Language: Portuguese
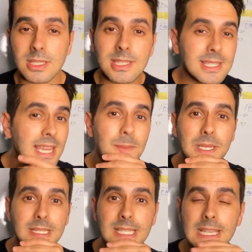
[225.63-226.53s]

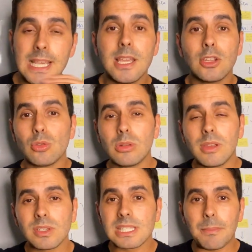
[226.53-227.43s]
Simples. Tudo que
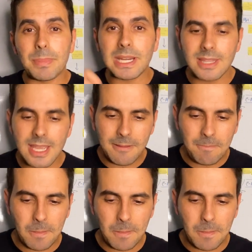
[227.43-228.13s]
você aprender,